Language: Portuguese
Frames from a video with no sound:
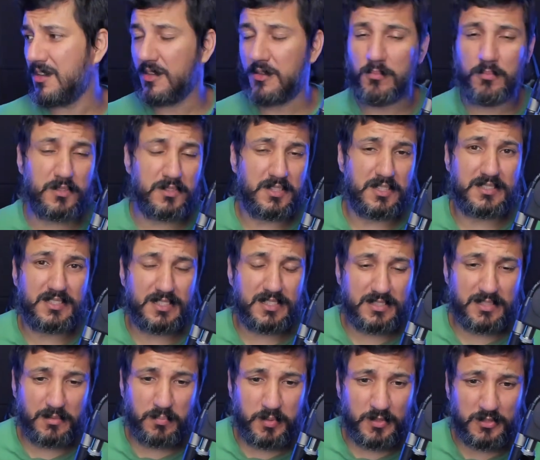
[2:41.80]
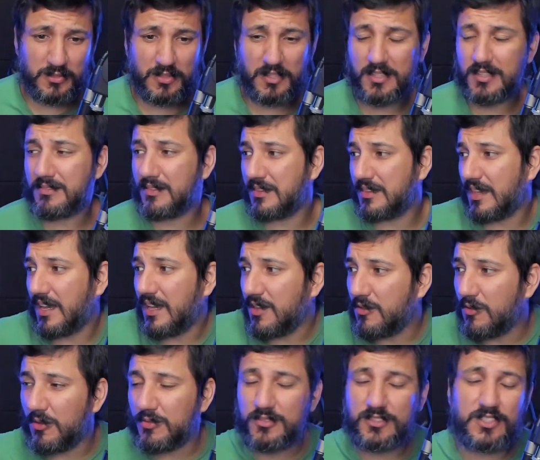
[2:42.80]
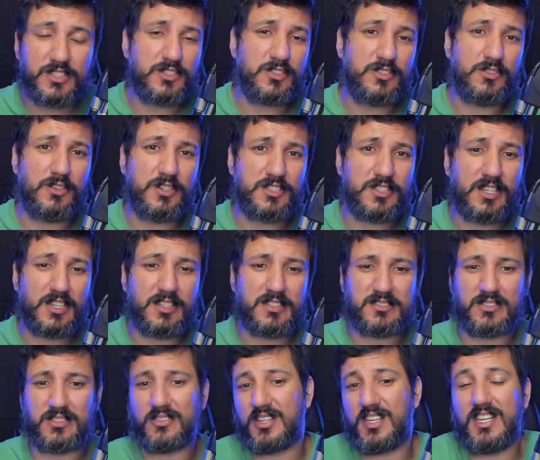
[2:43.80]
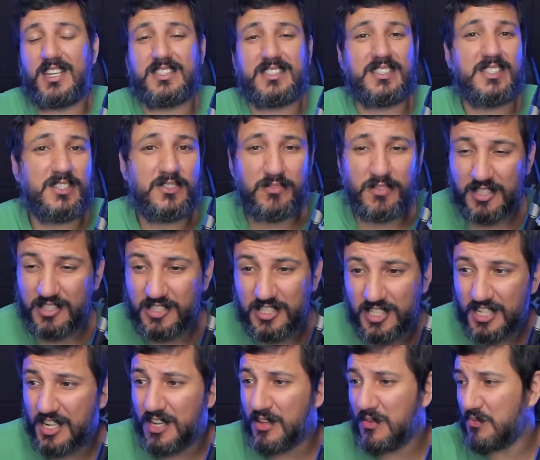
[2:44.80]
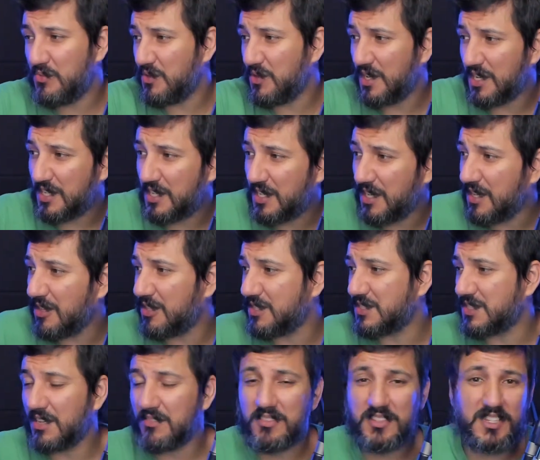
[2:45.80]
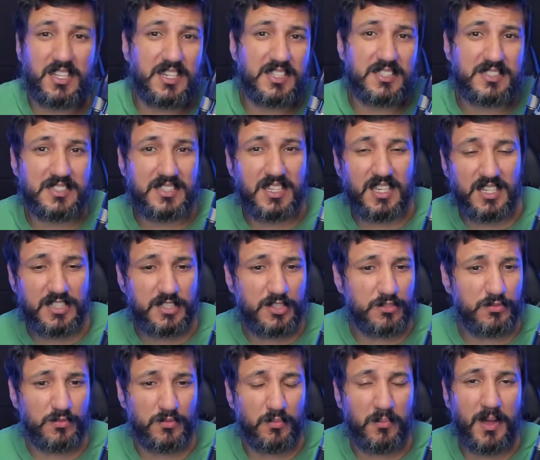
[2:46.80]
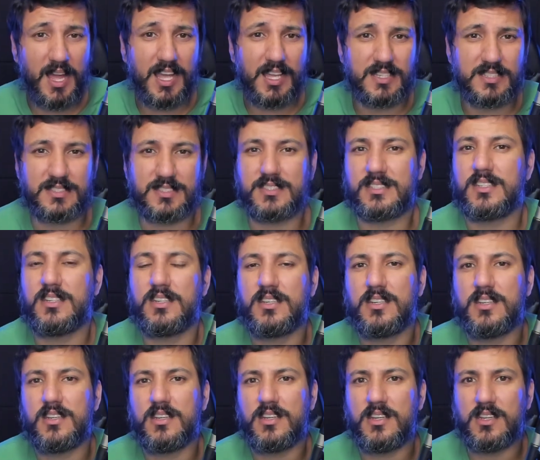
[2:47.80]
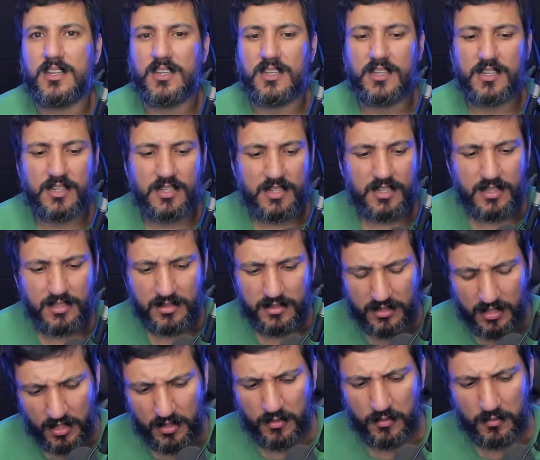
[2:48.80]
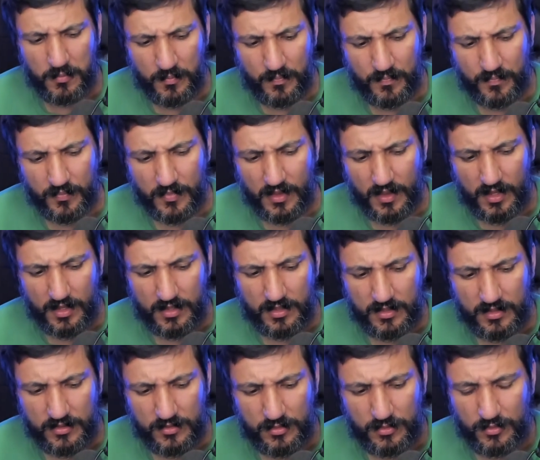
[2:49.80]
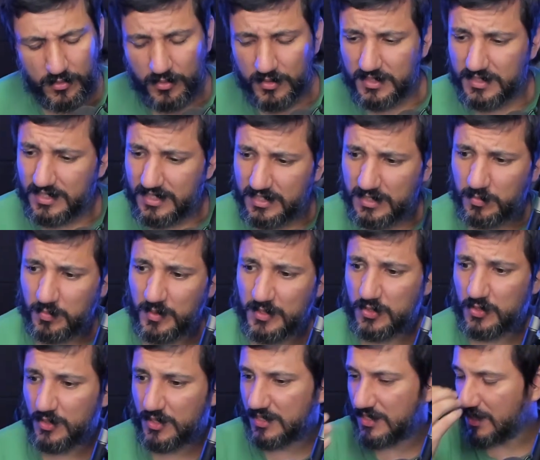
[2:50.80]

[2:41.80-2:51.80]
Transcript: Muitas vezes a pessoa tá igual nos dias de hoje, ela só queria se divertir, via aquilo, achava interessante e tudo mais. Então, todas essas pessoas